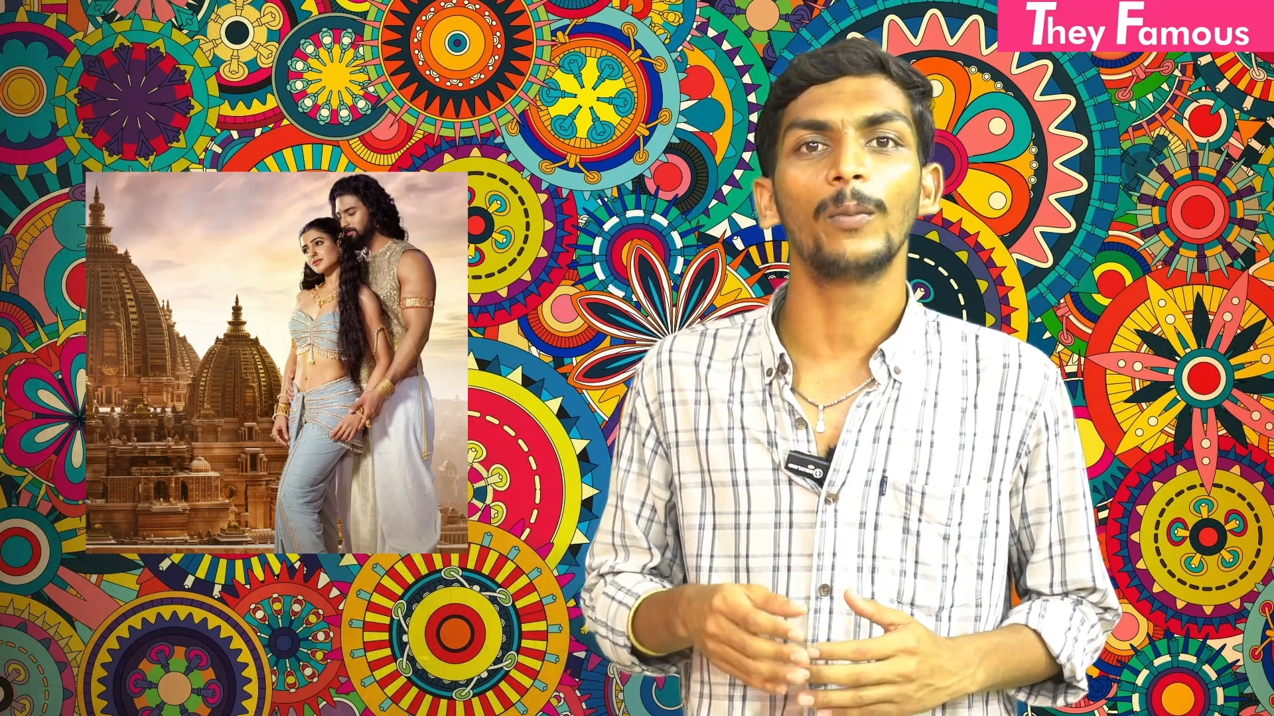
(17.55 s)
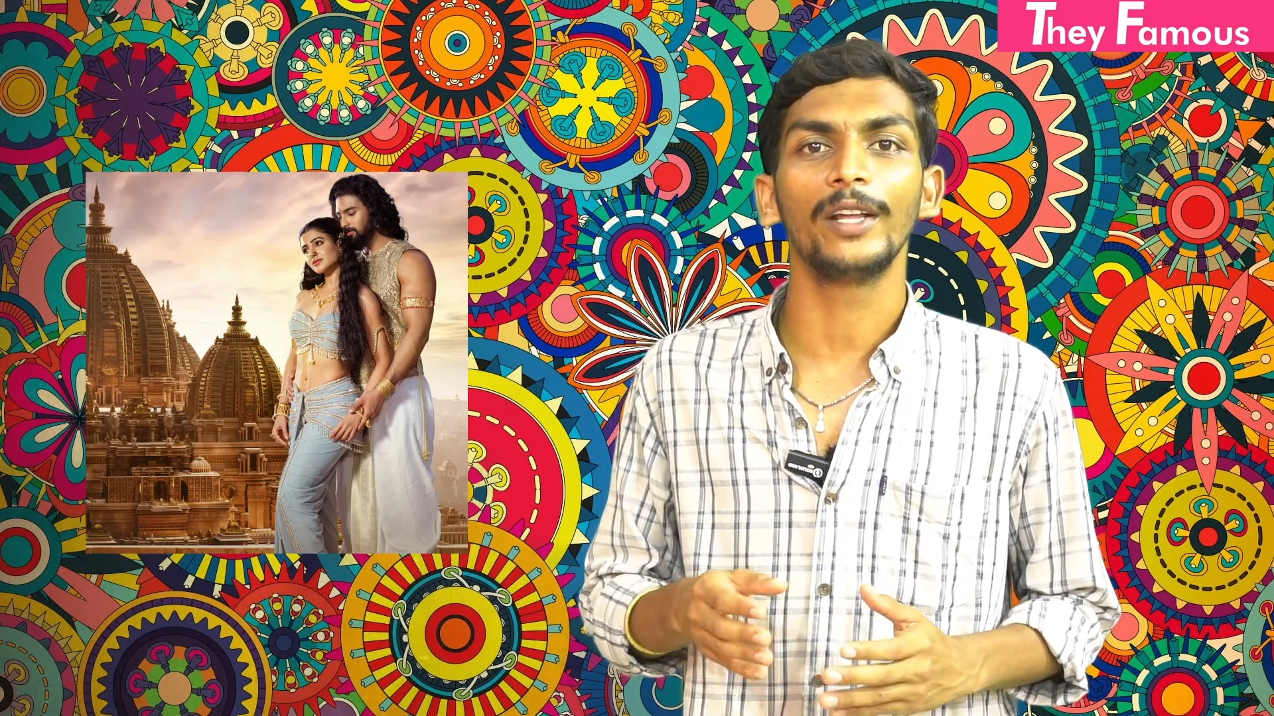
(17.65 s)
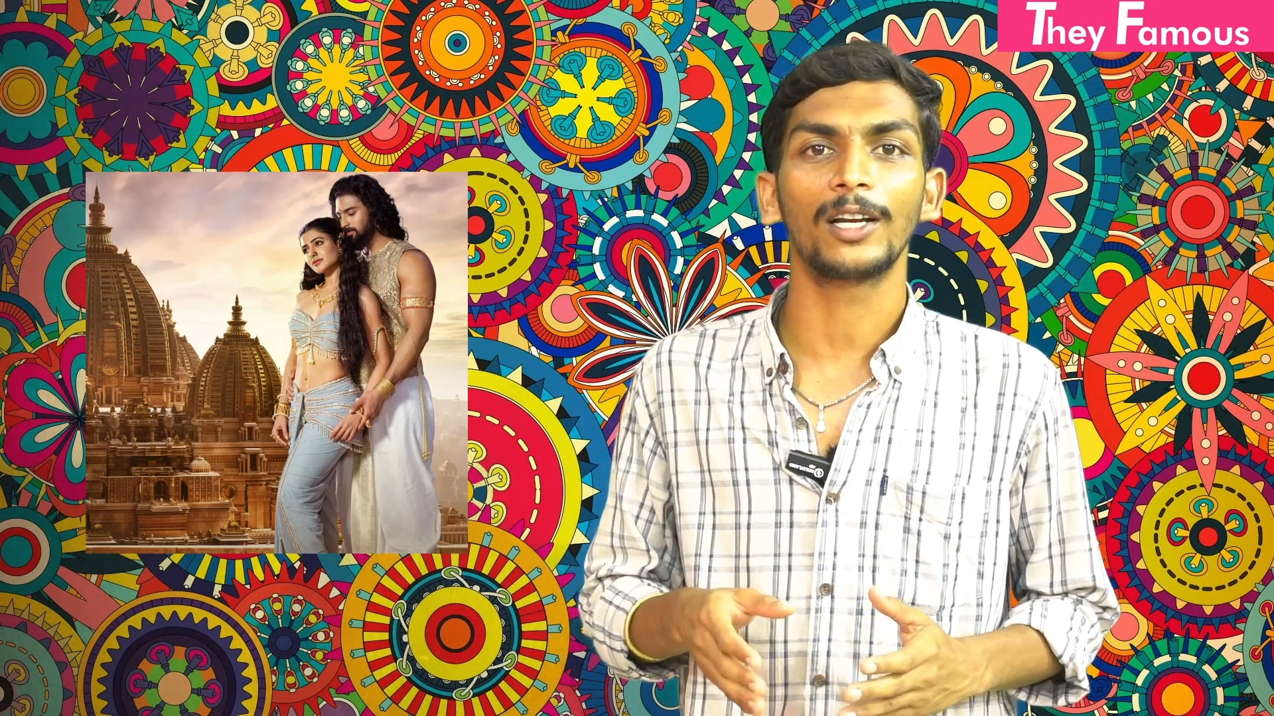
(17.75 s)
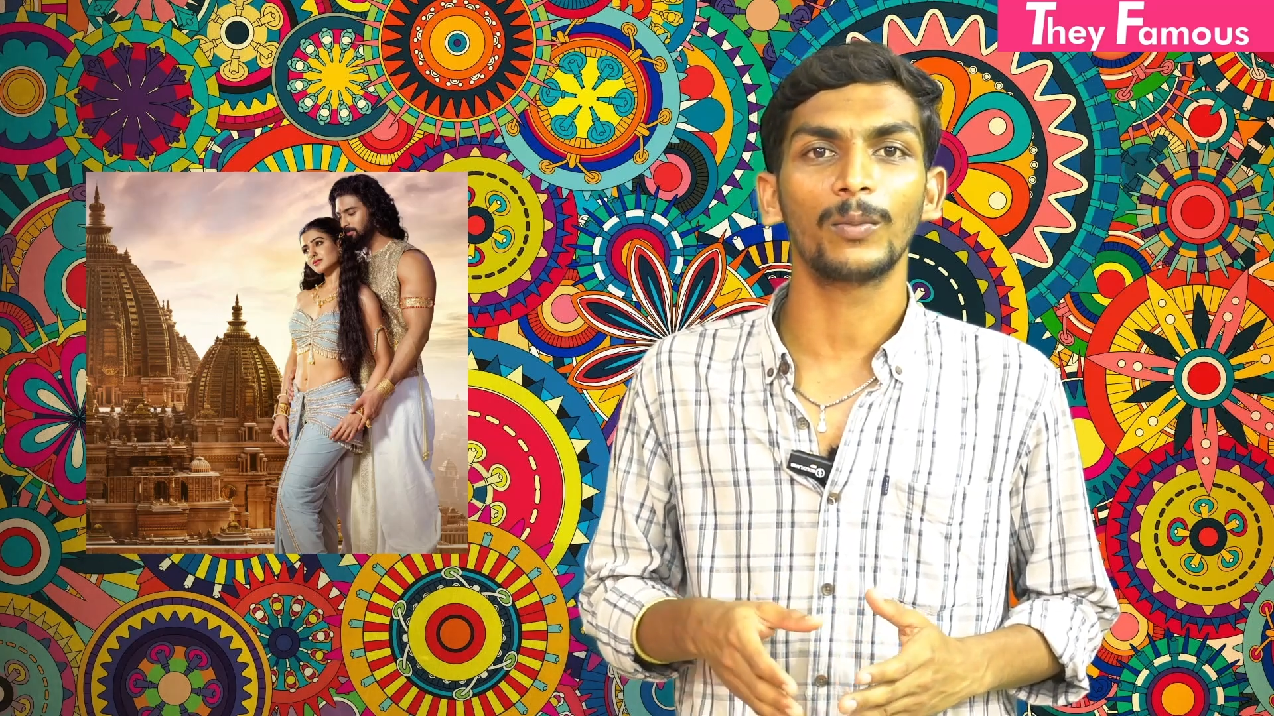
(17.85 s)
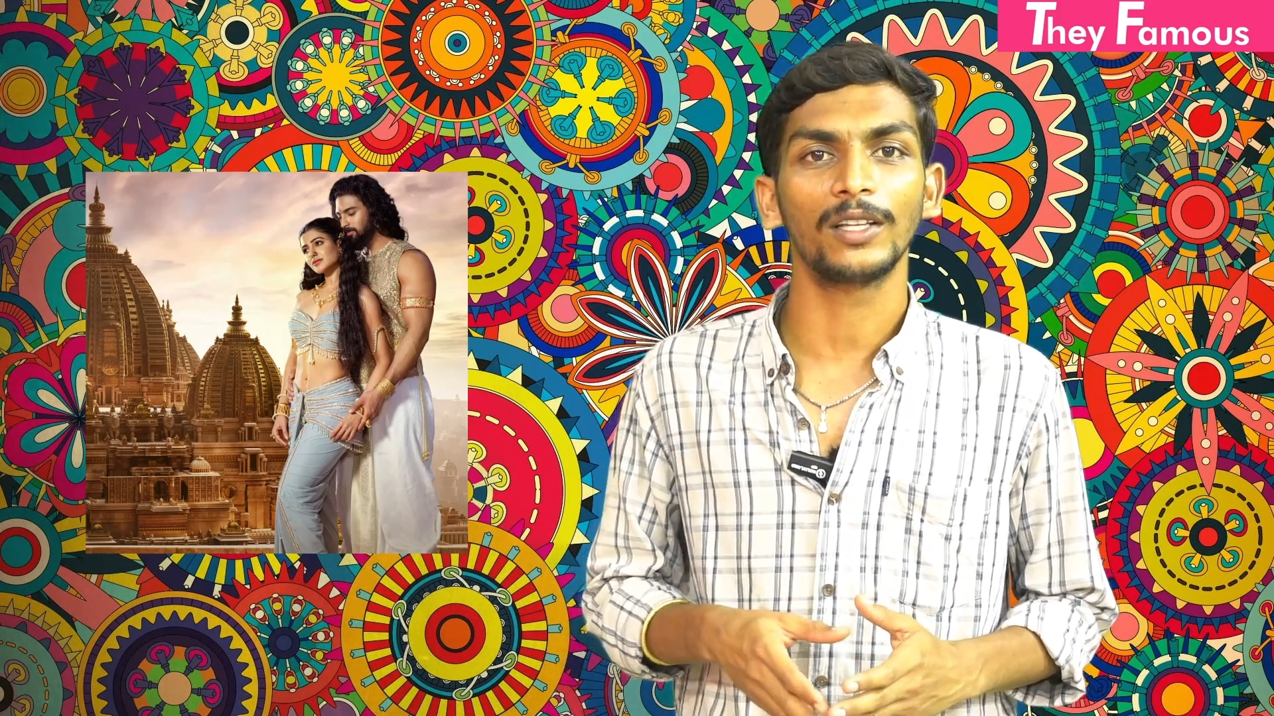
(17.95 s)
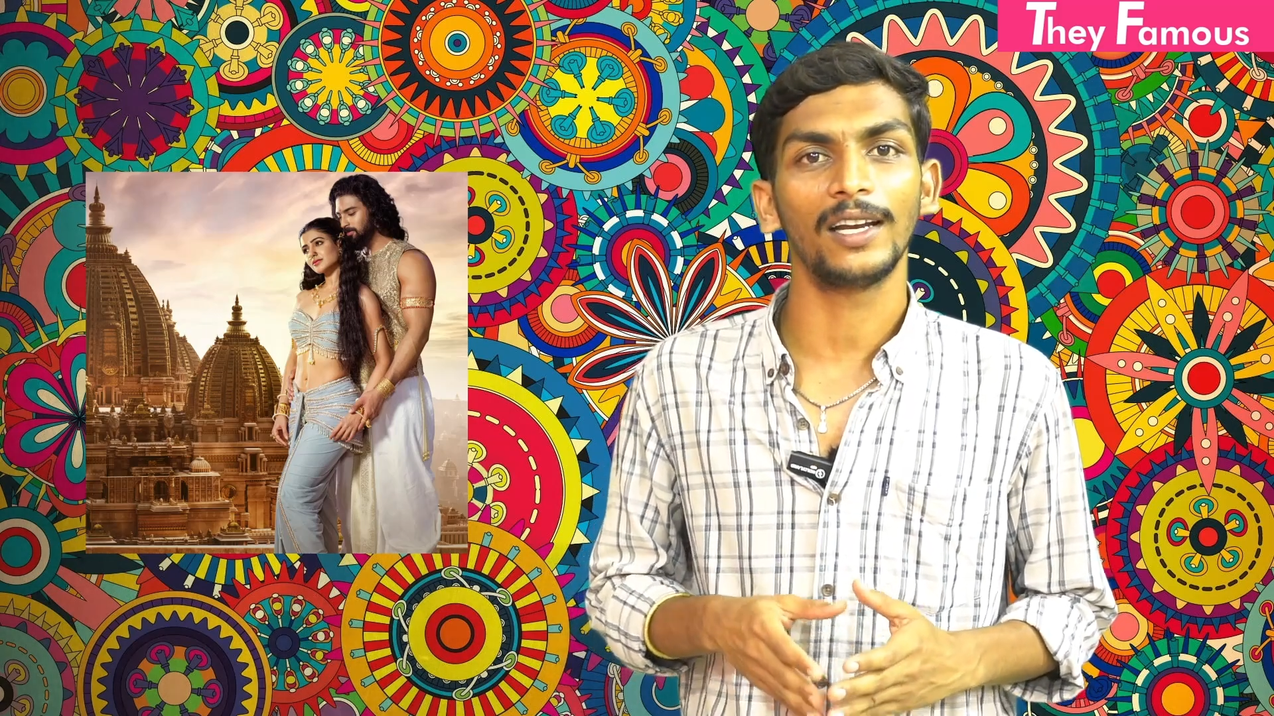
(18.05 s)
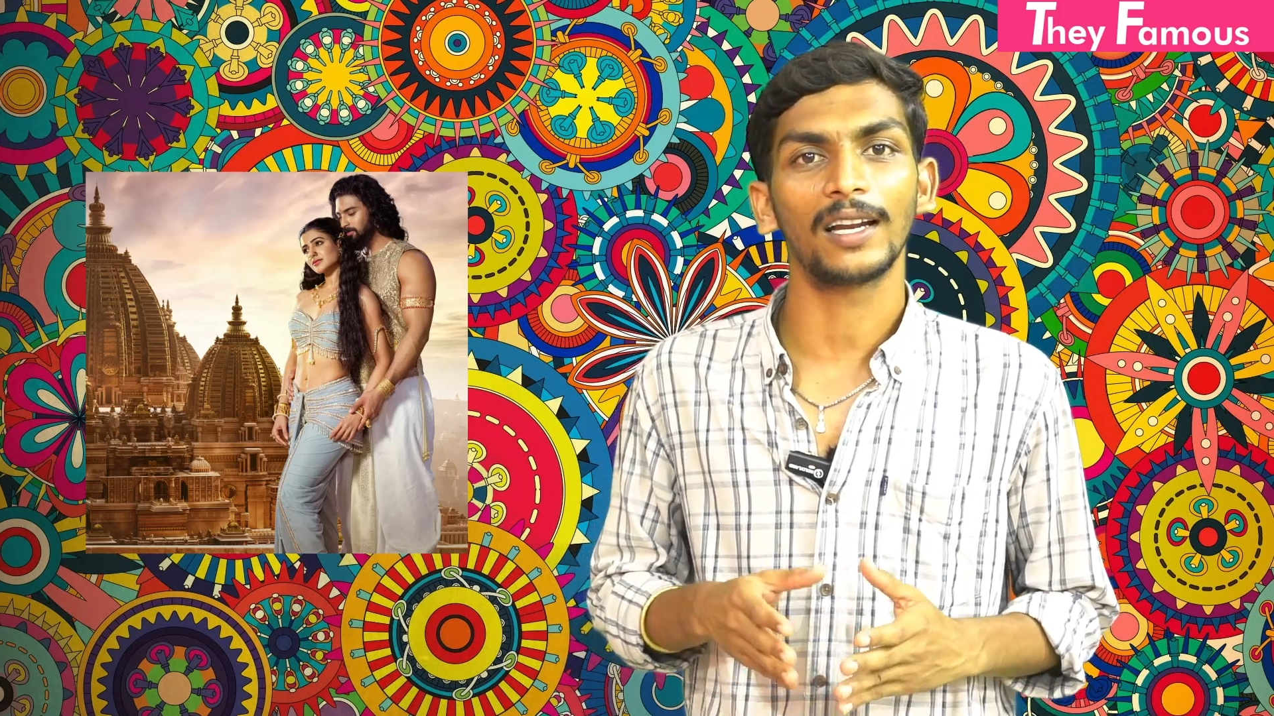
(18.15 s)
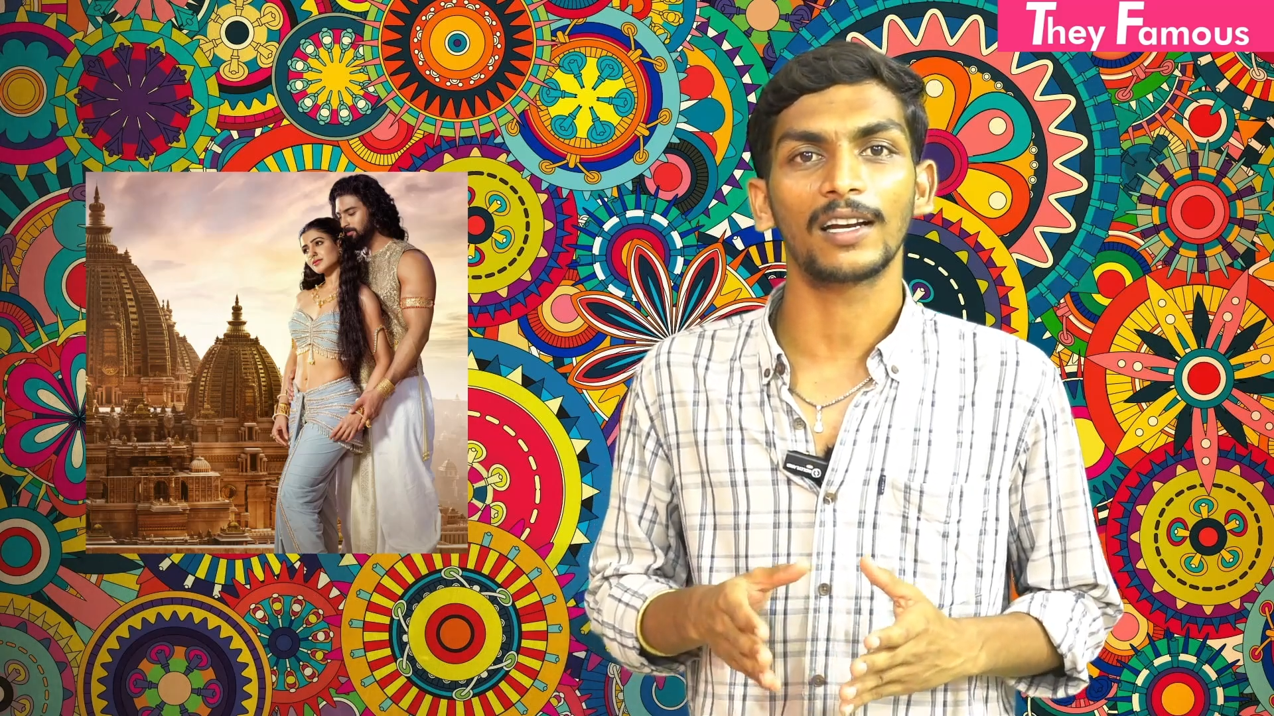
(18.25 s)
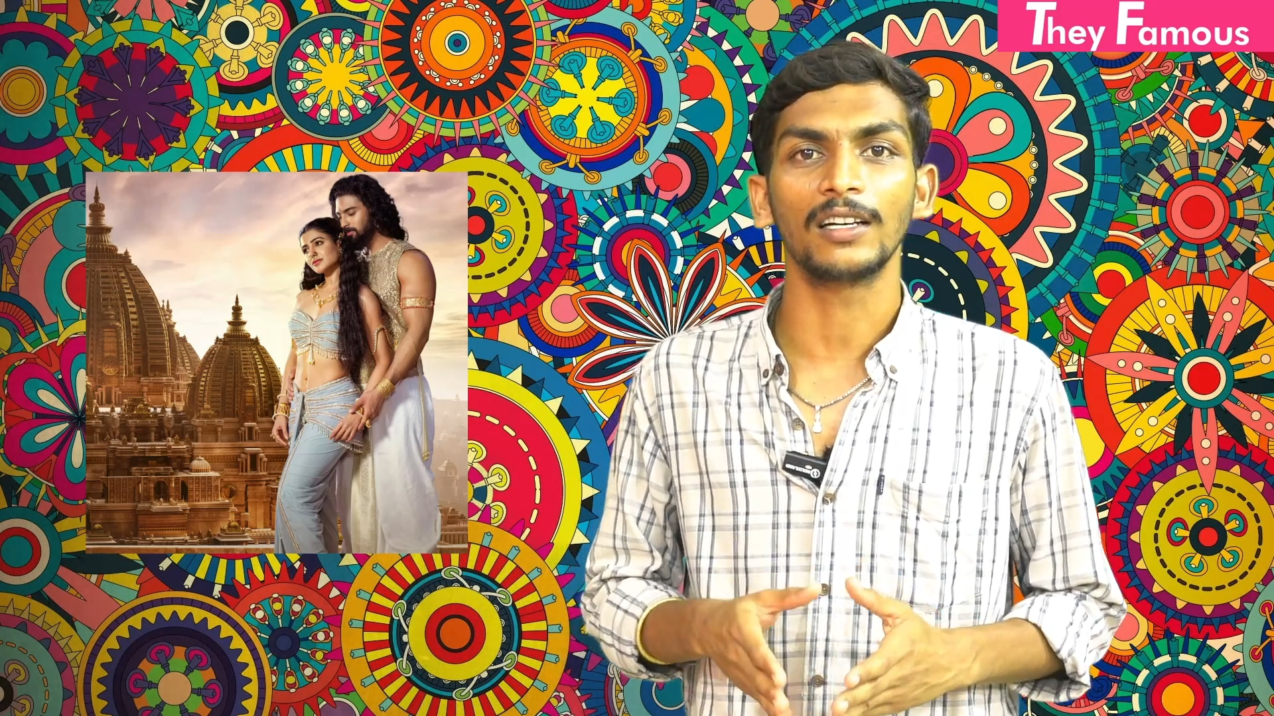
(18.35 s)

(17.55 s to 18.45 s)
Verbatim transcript: அப்படின்ற மாதிரியான